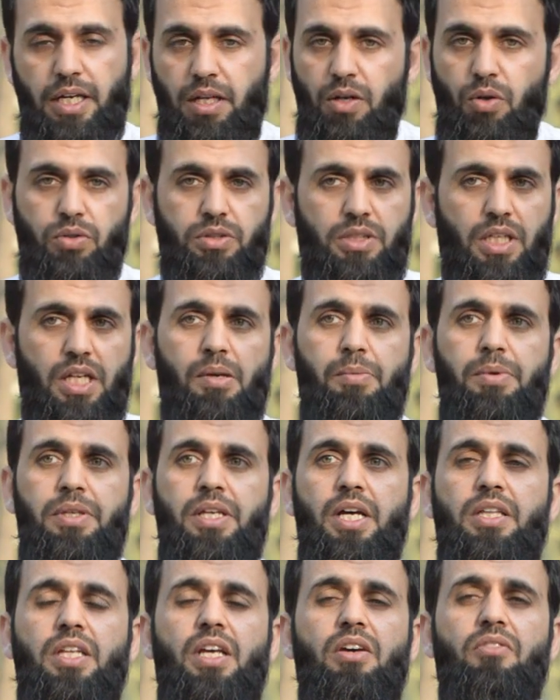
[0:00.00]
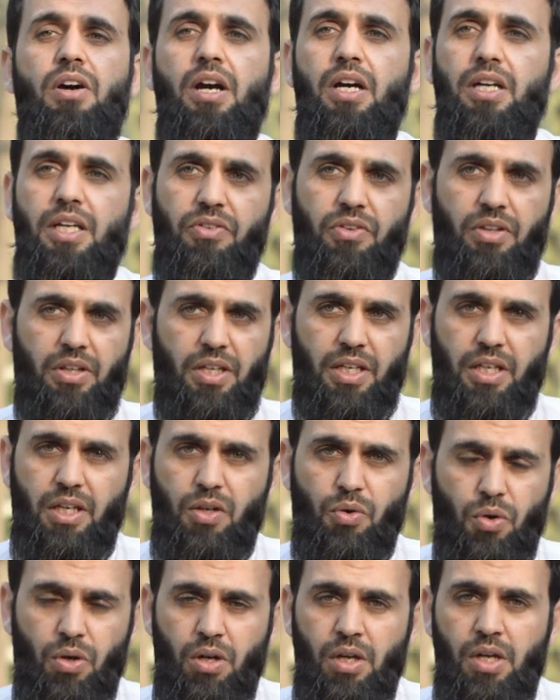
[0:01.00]
कई लोग चले भी जाते हैं वहाँ की ज़िंदगी
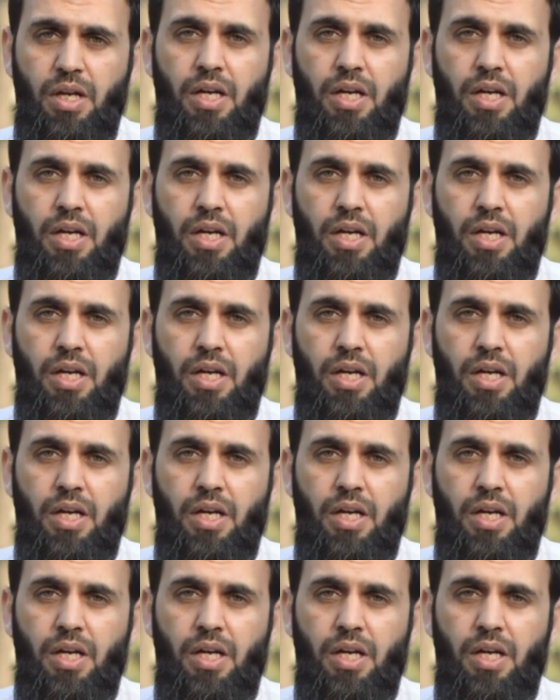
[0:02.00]
को